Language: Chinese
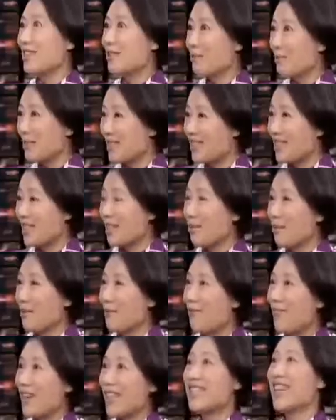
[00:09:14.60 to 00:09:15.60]
得出的结
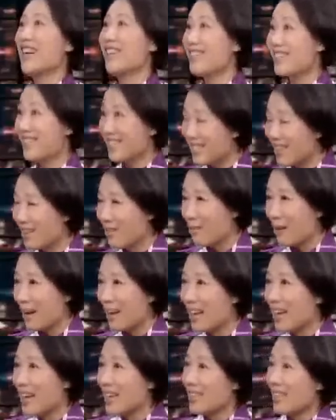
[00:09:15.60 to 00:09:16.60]
论非常之乐
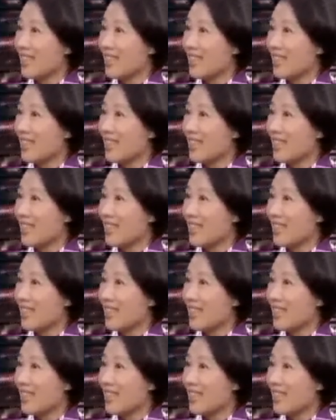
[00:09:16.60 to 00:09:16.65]
观。